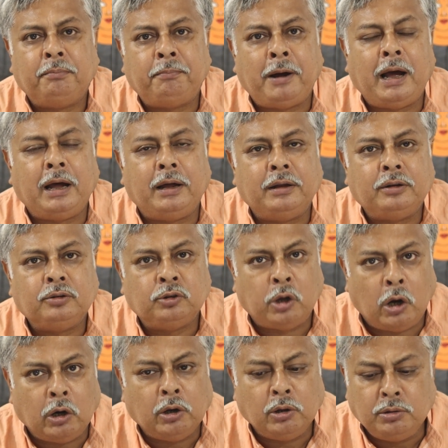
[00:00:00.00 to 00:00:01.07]
বা
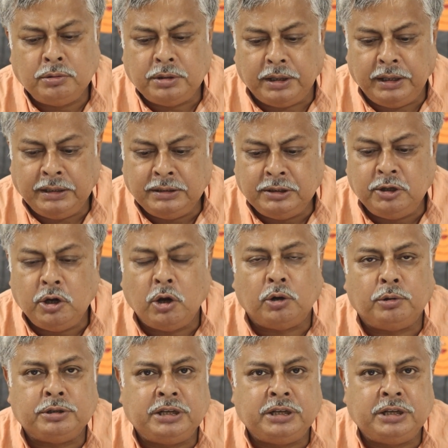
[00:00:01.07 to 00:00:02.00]
ধরম ইন্দ্রিয়